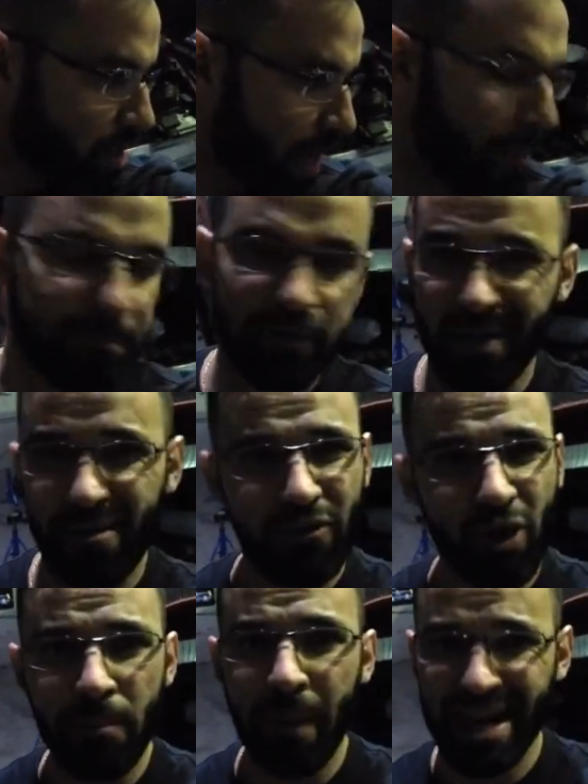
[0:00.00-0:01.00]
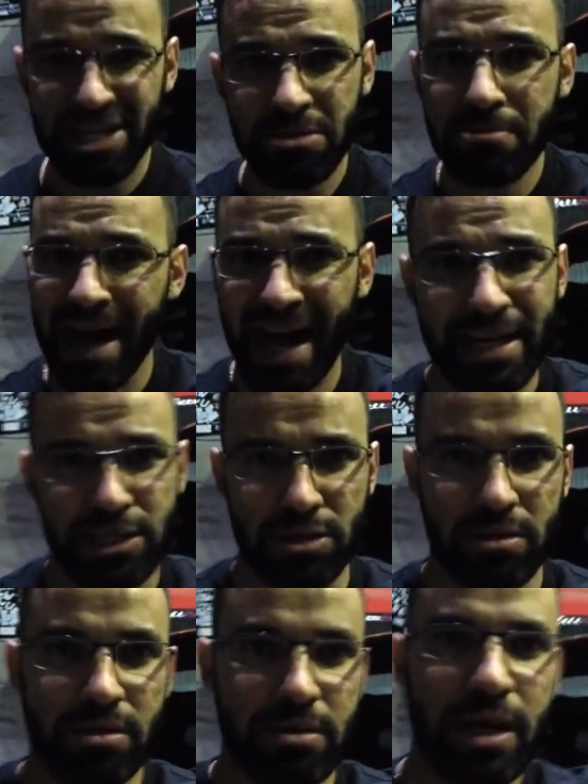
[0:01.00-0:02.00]
É, ficou baixo demais,
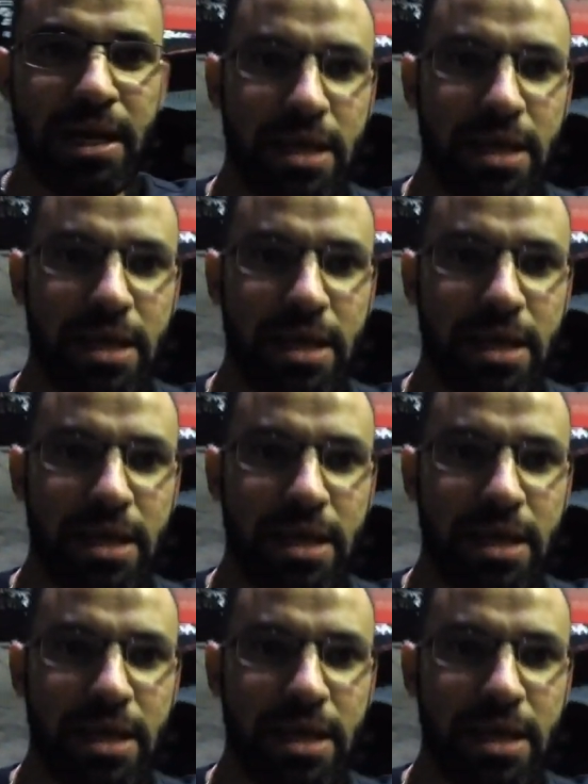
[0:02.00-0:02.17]
olha